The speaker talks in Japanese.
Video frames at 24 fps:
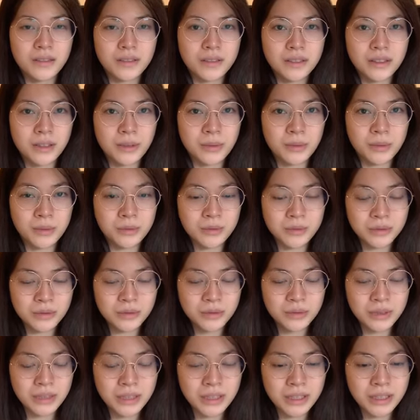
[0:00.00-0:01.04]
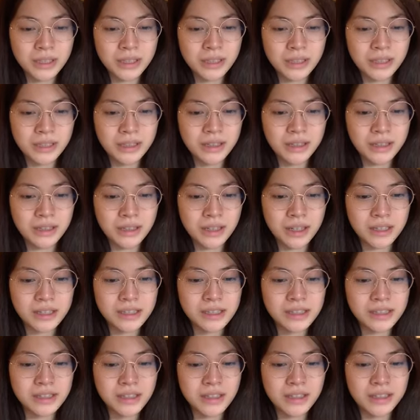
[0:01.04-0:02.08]
でも本当に8
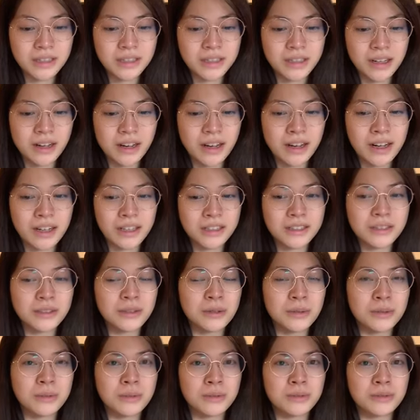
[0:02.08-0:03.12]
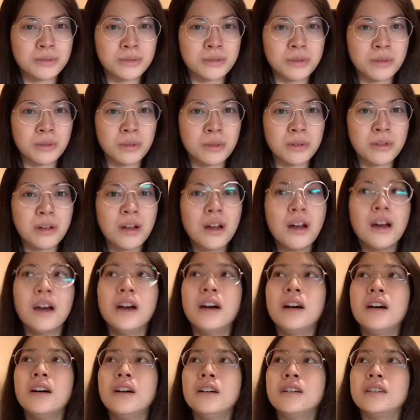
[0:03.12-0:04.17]
年かって思うと
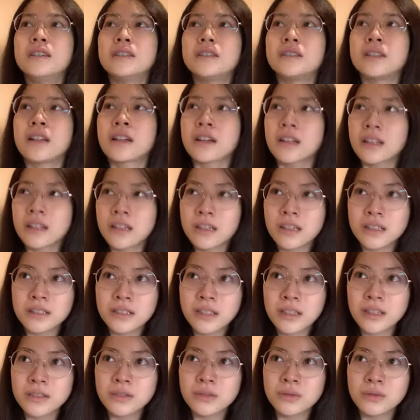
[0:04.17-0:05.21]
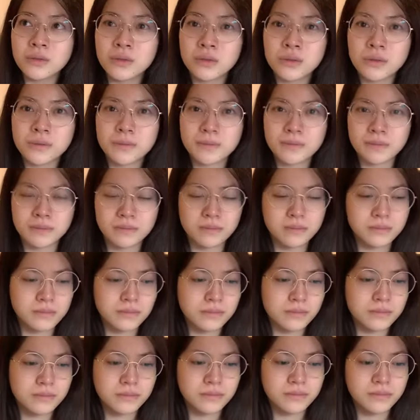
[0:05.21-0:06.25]
なかなかさその
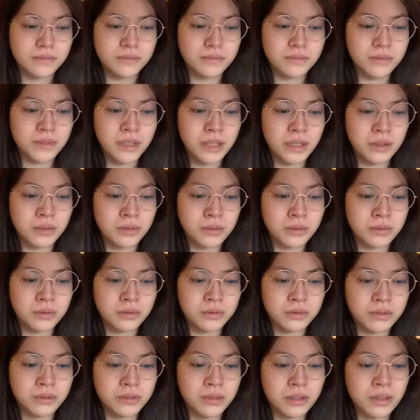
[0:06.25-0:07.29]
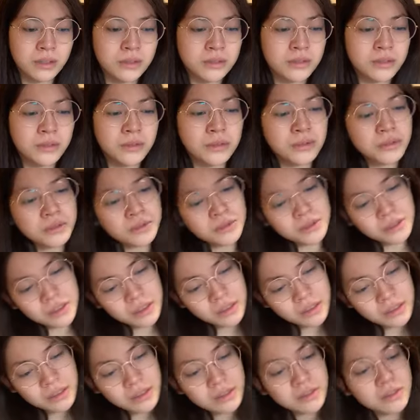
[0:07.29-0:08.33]
結構学業優
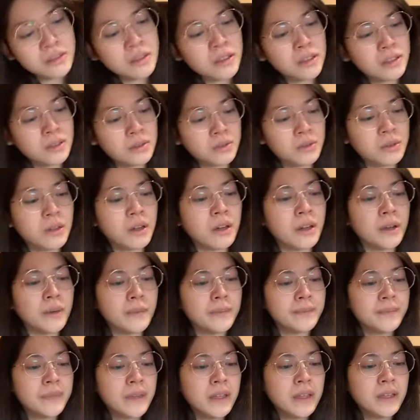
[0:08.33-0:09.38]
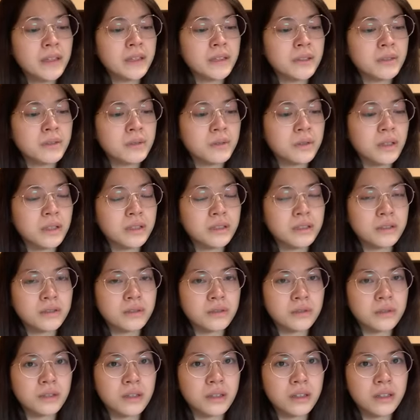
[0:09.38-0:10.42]
先だったりとかいろいろあってそ
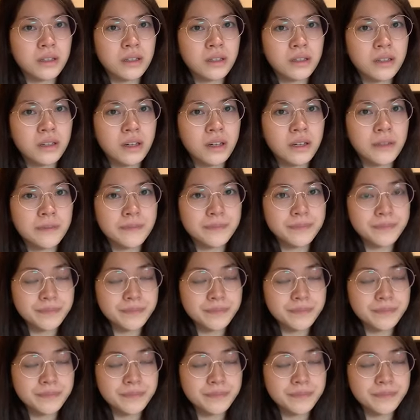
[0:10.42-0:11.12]
のなかなか